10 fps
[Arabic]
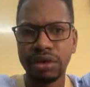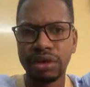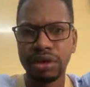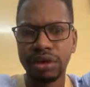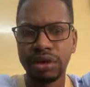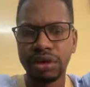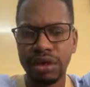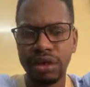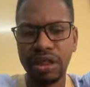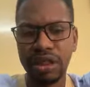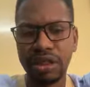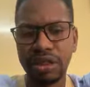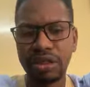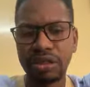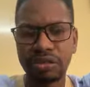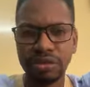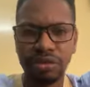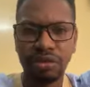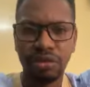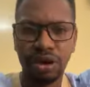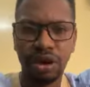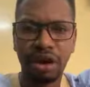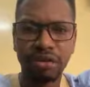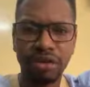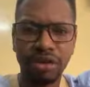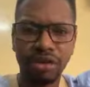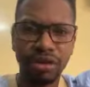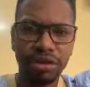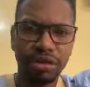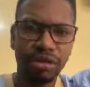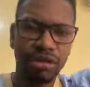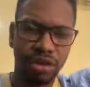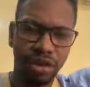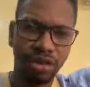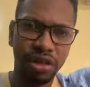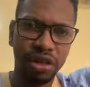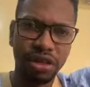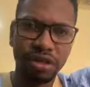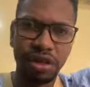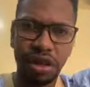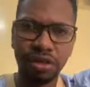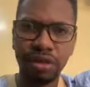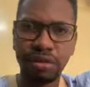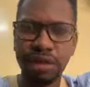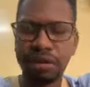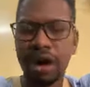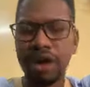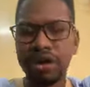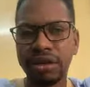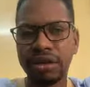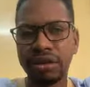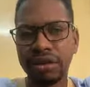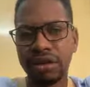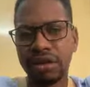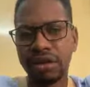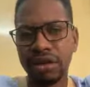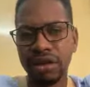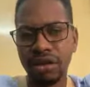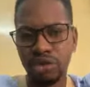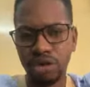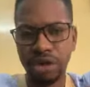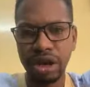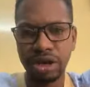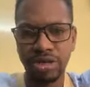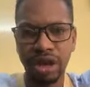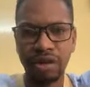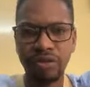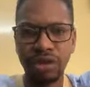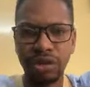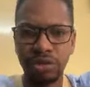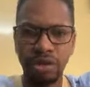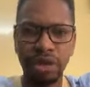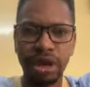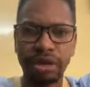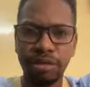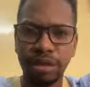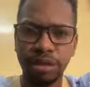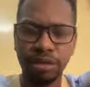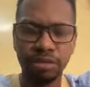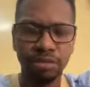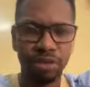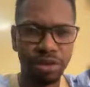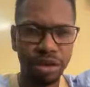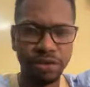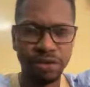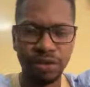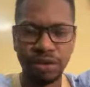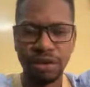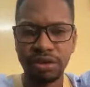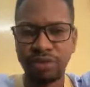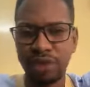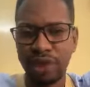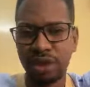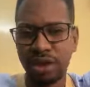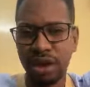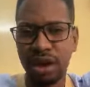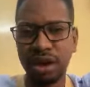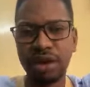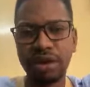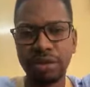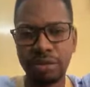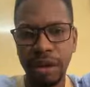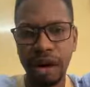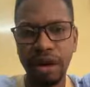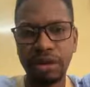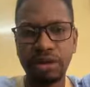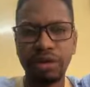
آه، لذلك وقفت شخصيا تقديمها مع زملائي صحفيين وزميلاتي من مختلف الشرائح مع